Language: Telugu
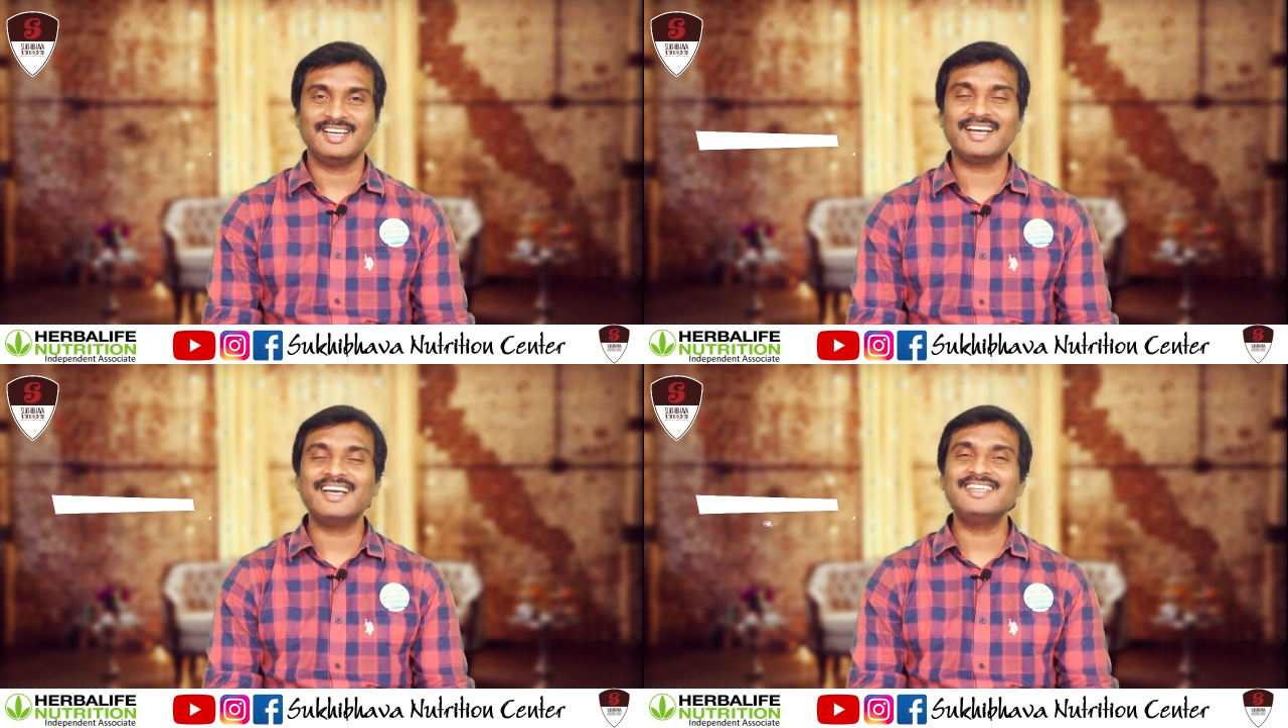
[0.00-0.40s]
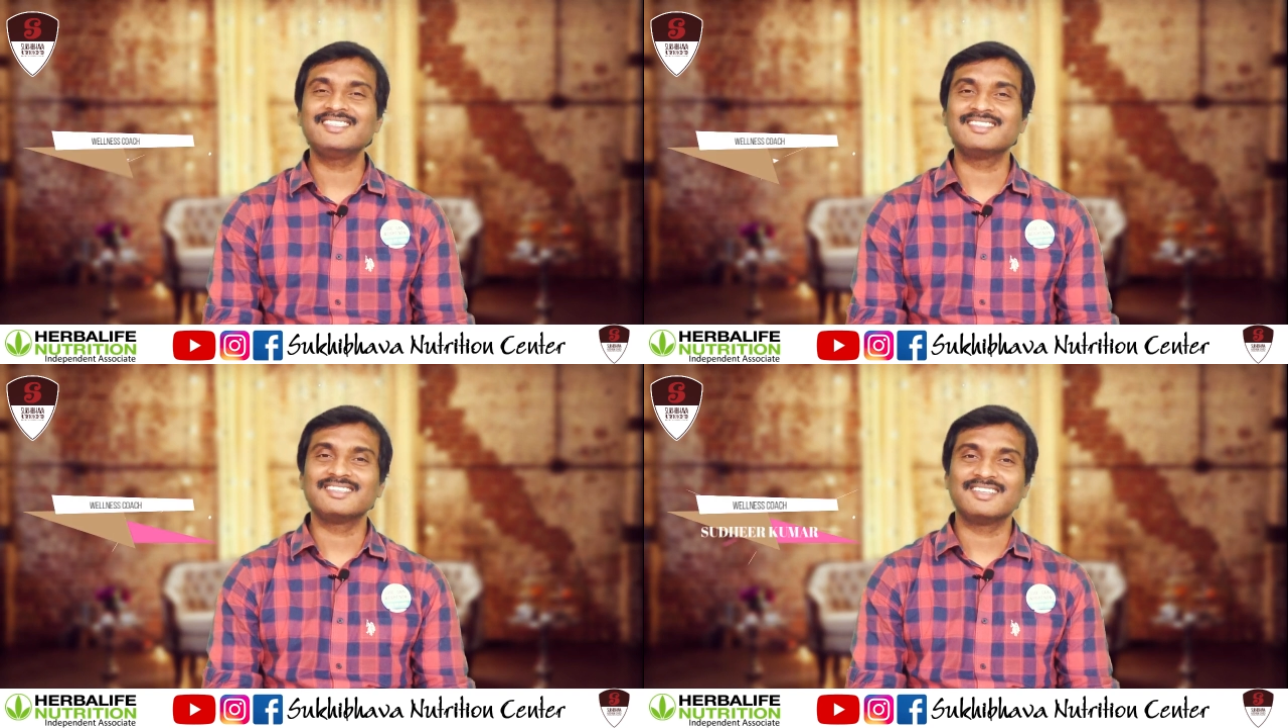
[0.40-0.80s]
హగేష్
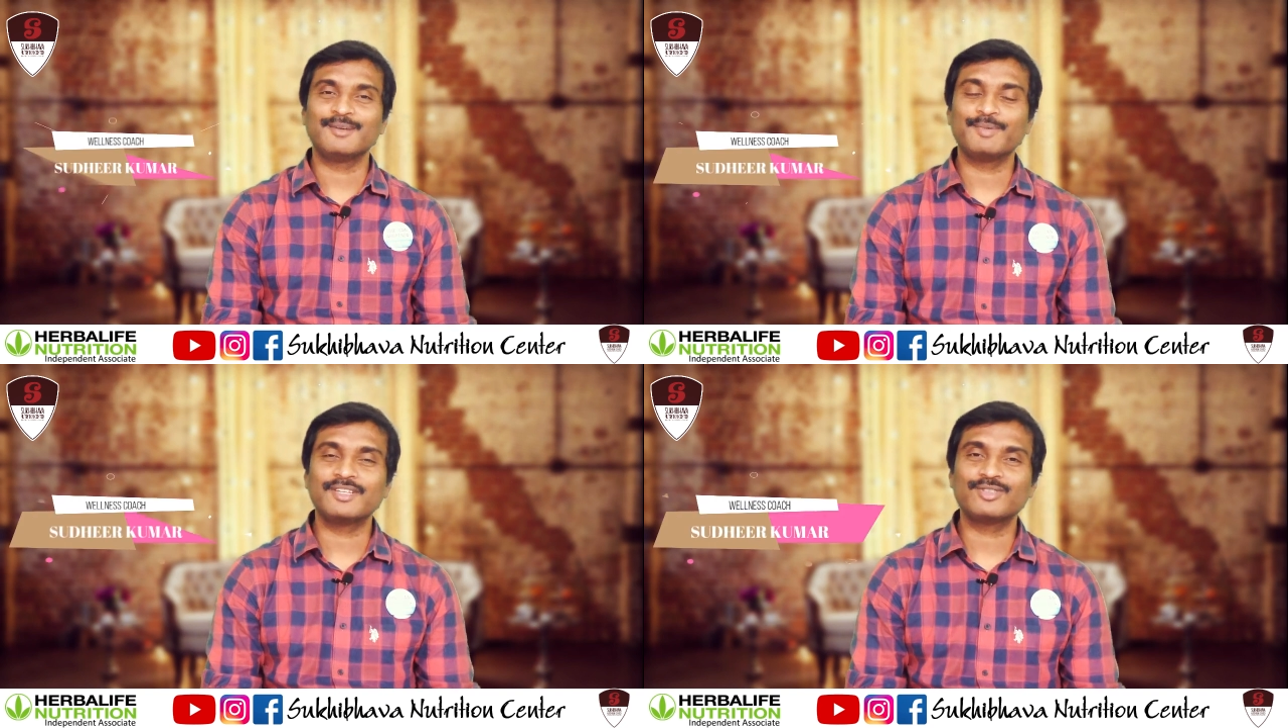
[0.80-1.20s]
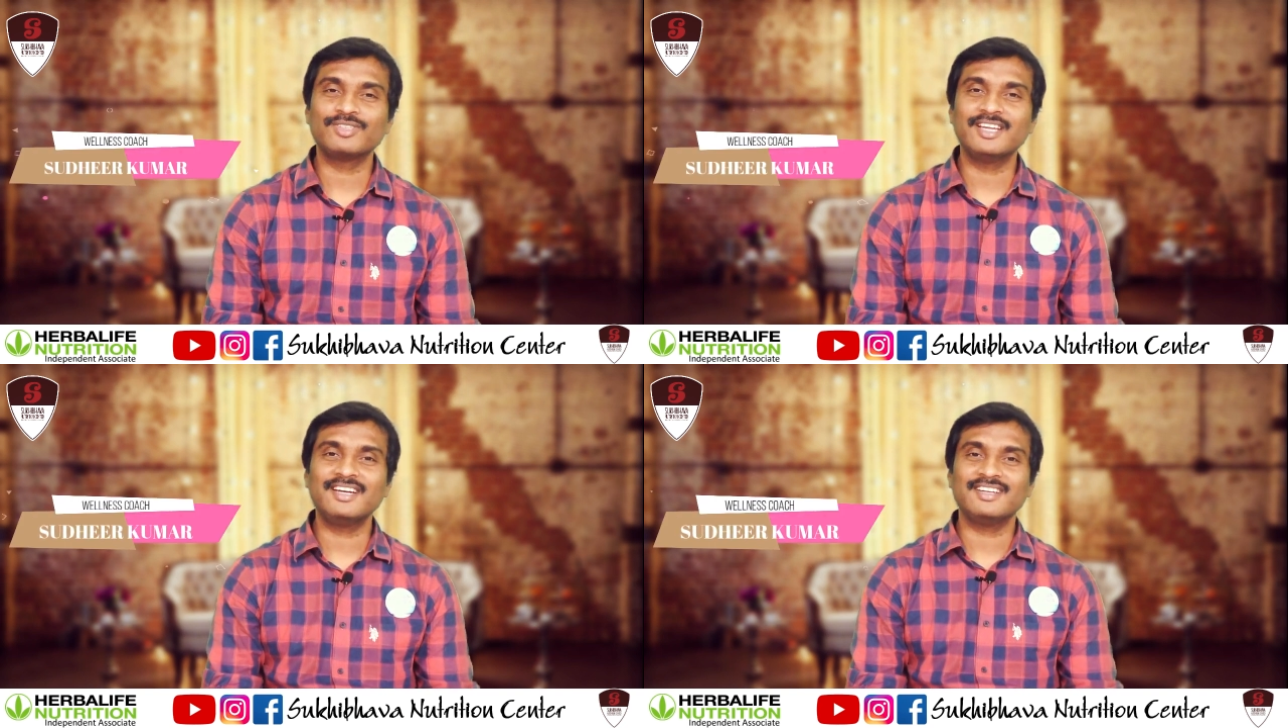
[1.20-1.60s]
నా పేరు
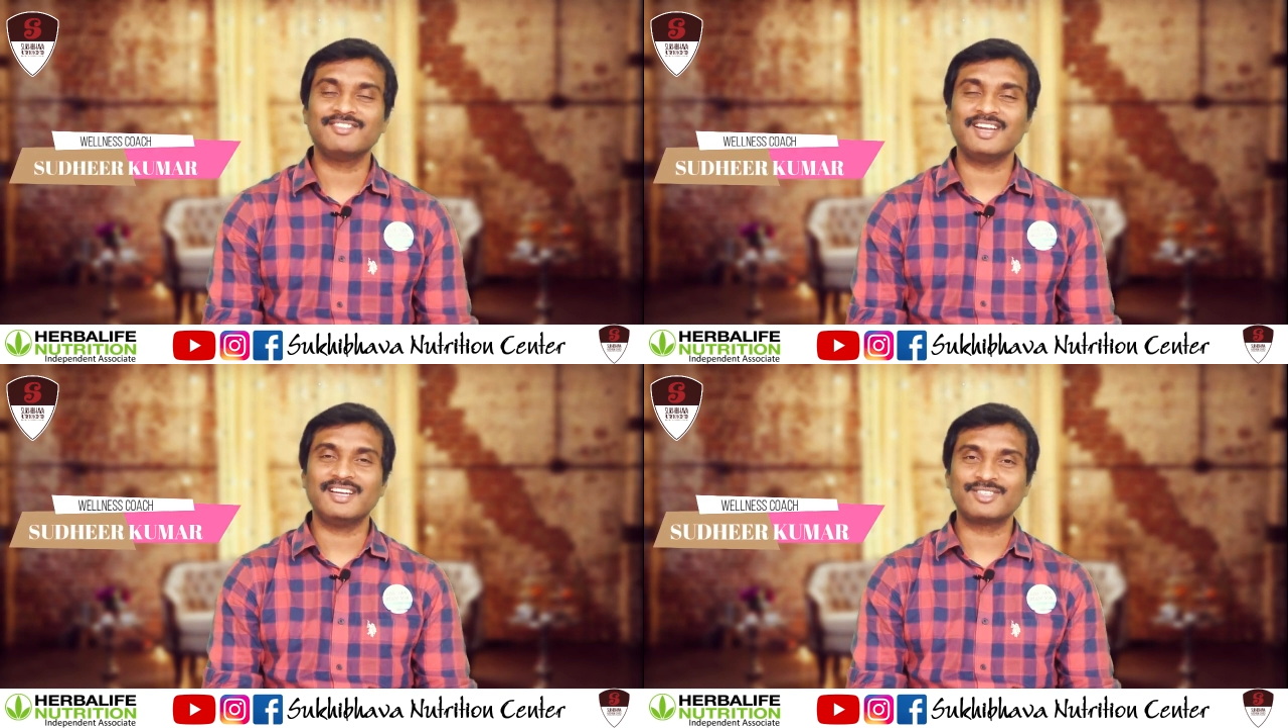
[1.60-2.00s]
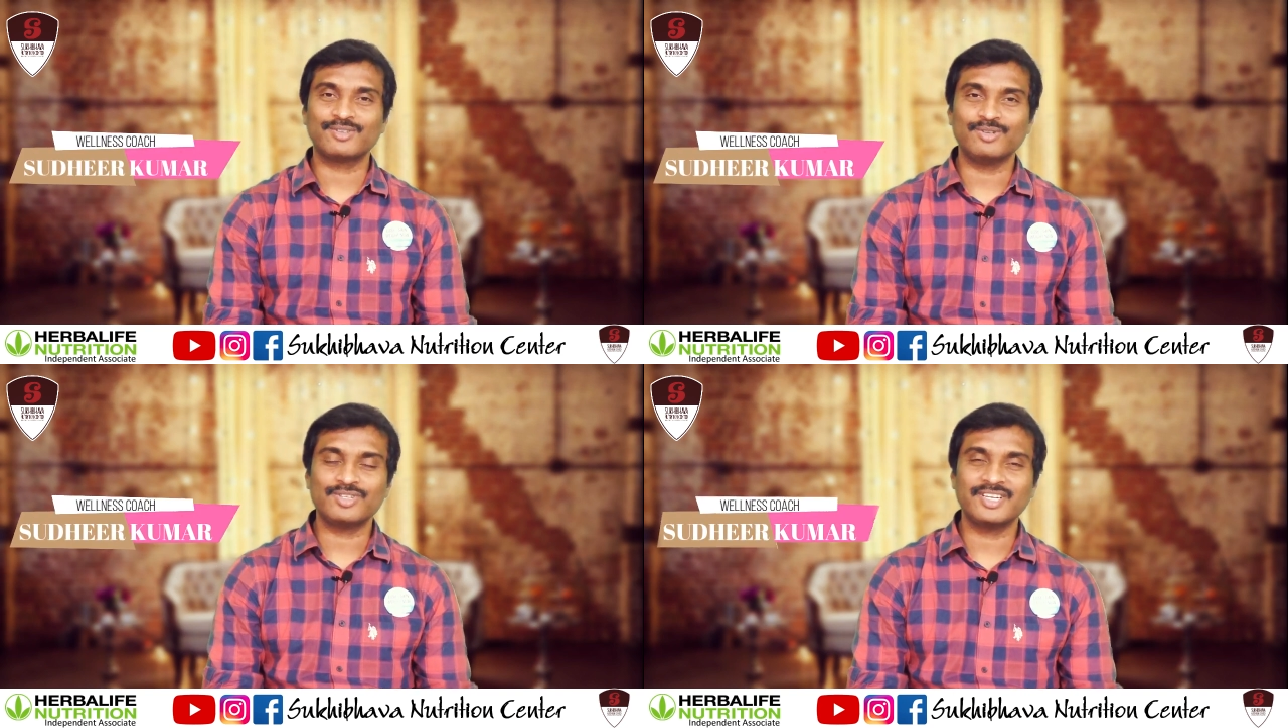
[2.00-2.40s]
సుధీర్ వెల్నెస్
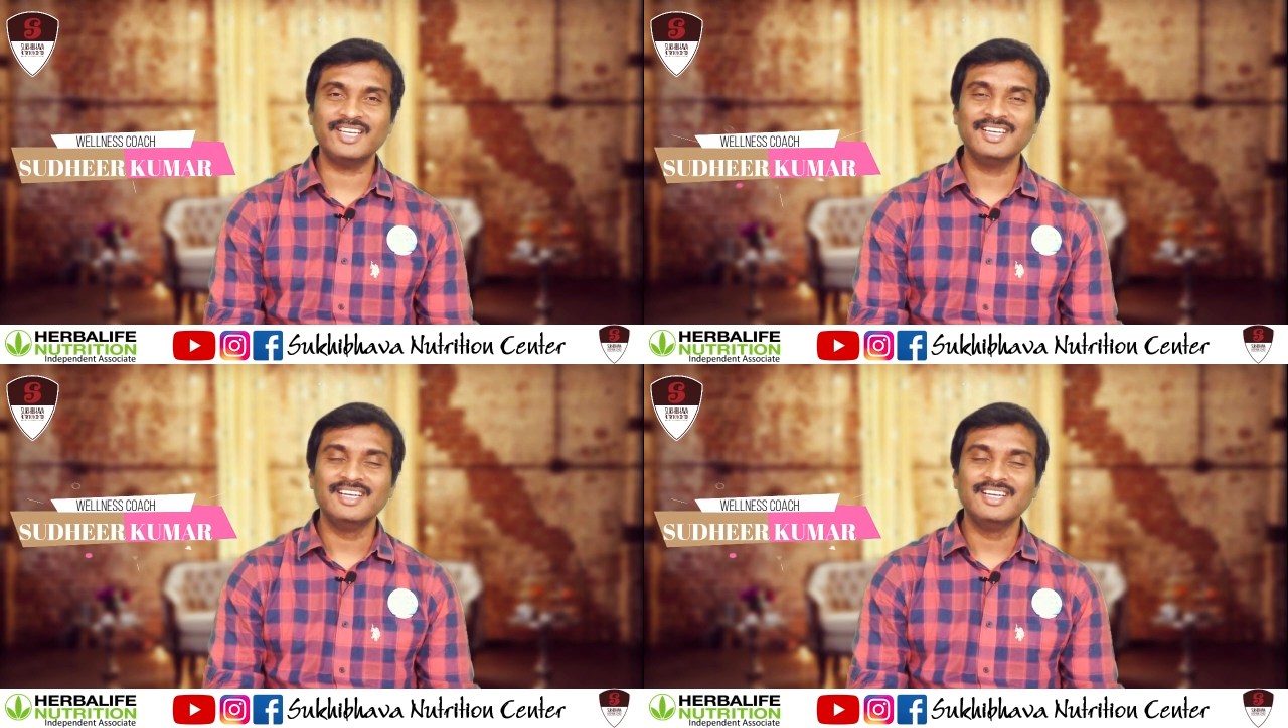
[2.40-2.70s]
కోచ్ని